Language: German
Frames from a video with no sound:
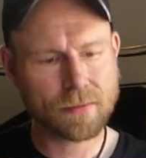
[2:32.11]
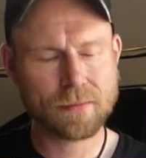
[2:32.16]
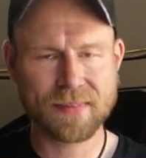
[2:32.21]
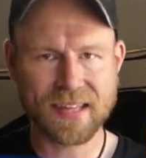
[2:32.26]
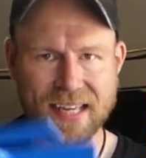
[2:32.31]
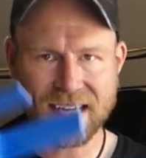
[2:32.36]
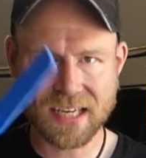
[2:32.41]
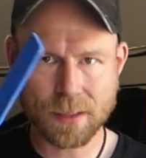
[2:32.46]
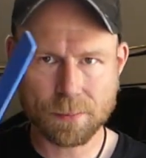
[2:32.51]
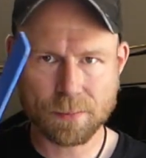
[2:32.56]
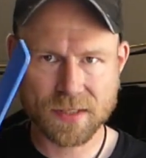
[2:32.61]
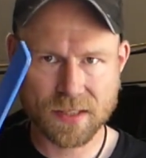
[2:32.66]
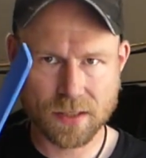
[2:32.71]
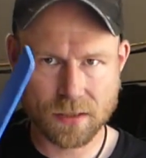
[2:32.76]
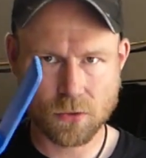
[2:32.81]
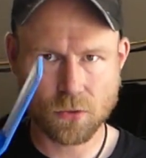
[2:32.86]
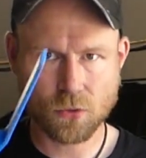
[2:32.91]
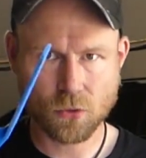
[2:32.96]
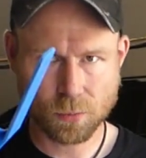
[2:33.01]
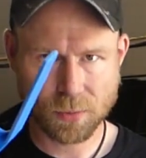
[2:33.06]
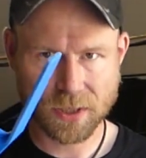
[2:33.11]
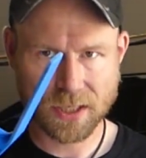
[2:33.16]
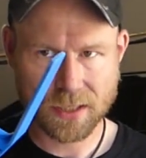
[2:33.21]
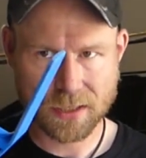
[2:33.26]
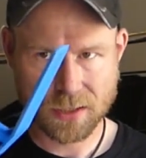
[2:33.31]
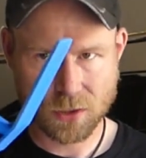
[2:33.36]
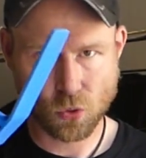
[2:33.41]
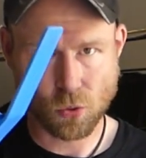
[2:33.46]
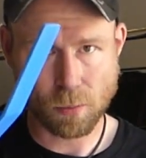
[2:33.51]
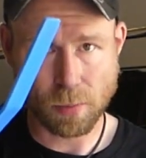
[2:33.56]
den gibt es
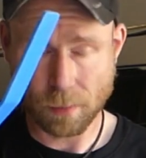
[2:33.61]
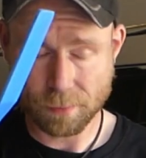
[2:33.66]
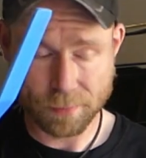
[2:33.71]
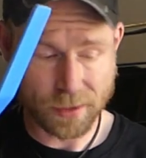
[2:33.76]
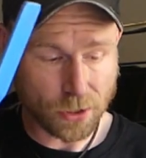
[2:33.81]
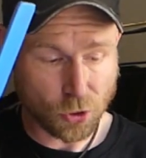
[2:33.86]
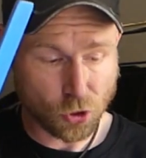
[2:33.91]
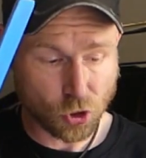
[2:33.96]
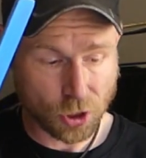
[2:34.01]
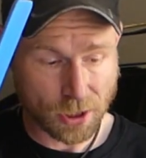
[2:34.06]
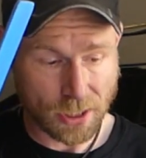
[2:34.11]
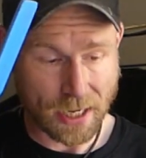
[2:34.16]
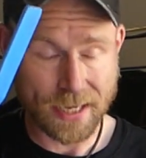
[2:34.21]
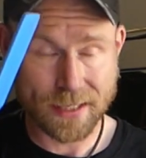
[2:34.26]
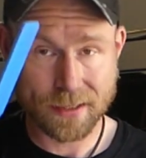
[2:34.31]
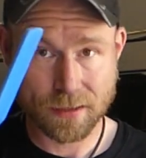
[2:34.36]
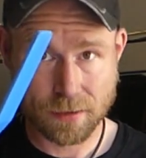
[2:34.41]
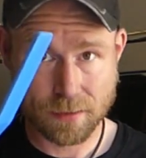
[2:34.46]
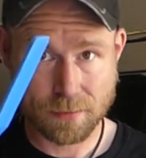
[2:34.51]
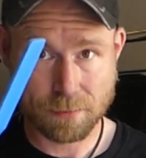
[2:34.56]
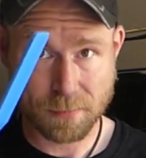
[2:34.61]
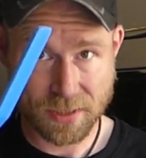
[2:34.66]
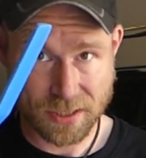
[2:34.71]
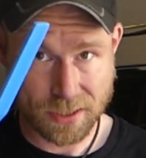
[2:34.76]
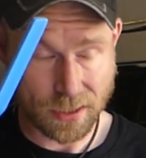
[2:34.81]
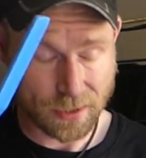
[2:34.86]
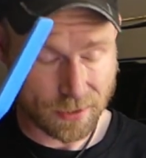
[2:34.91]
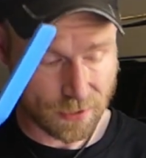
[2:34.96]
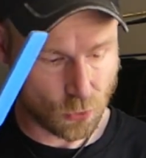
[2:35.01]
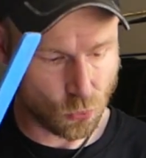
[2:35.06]
übrigens nur bei Bielstein mit
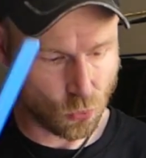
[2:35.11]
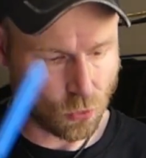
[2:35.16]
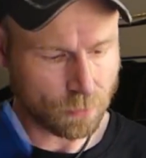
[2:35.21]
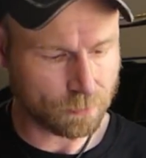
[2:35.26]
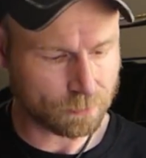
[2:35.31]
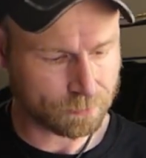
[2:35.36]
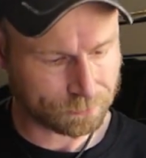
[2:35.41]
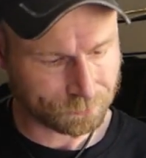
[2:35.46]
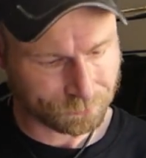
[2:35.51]
dazu.